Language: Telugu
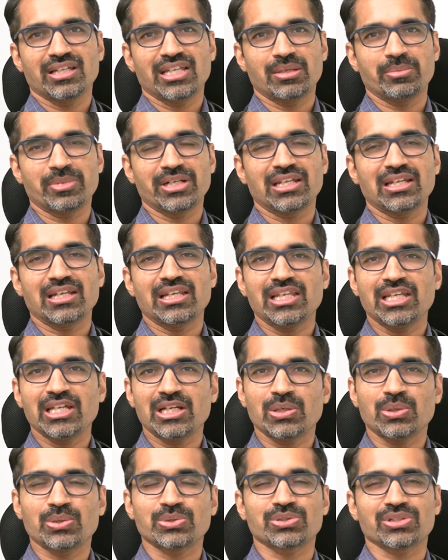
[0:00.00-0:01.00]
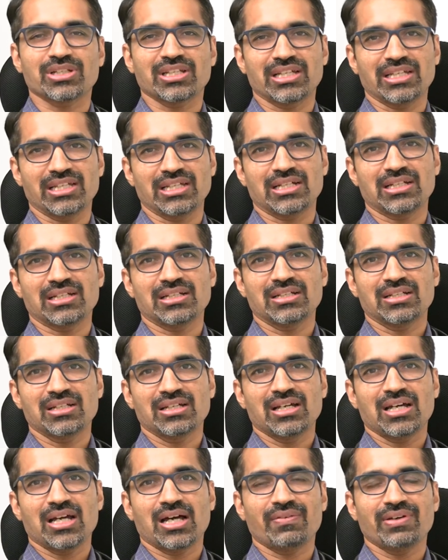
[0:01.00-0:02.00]
ఏమైనా లీక్ అవుతున్నాయా
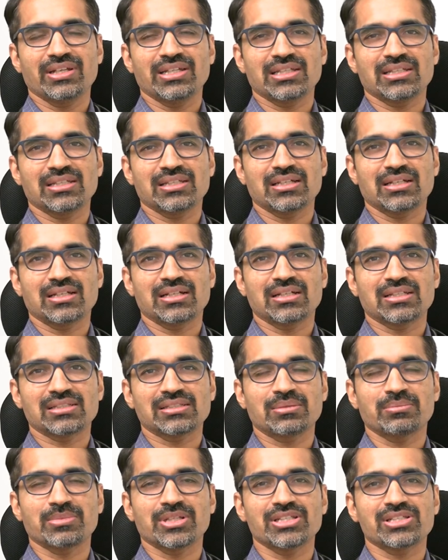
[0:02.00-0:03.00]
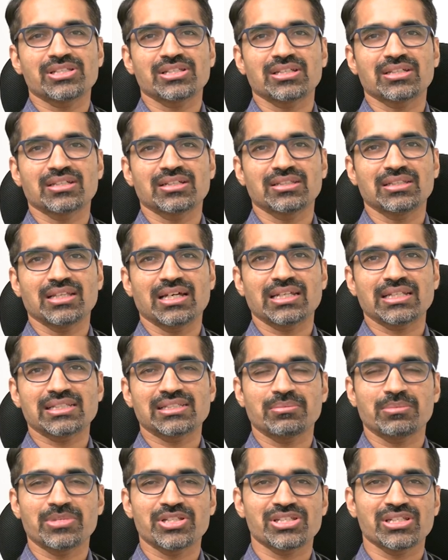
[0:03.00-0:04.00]
అవన్నీ సంబంధించిన దానికి
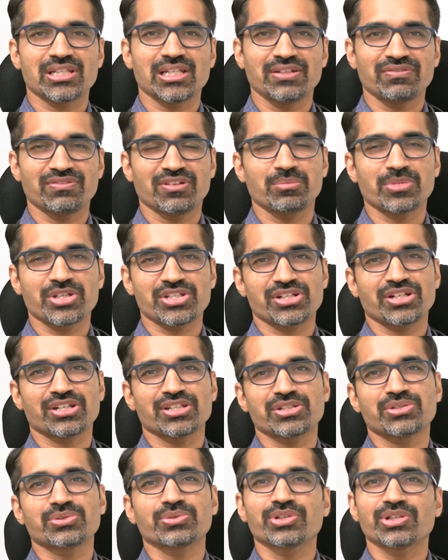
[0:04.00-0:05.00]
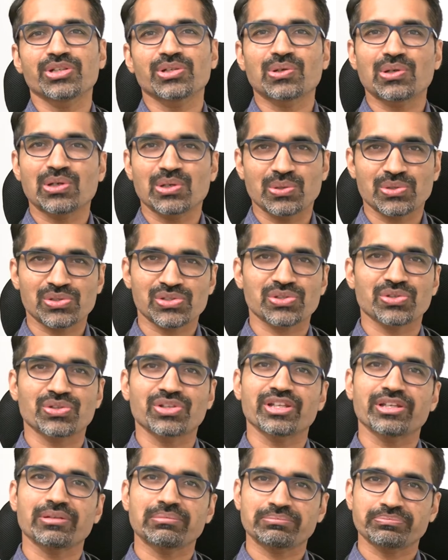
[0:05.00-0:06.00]
సంబంధించిన ఇన్ఫర్మేషన్ అనేది టూడియోకోలో
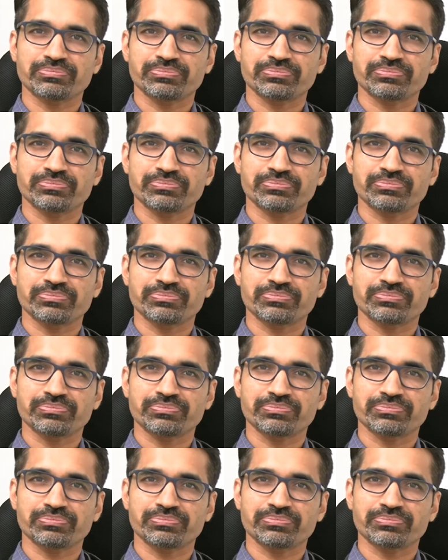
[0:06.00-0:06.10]
వస్తుంది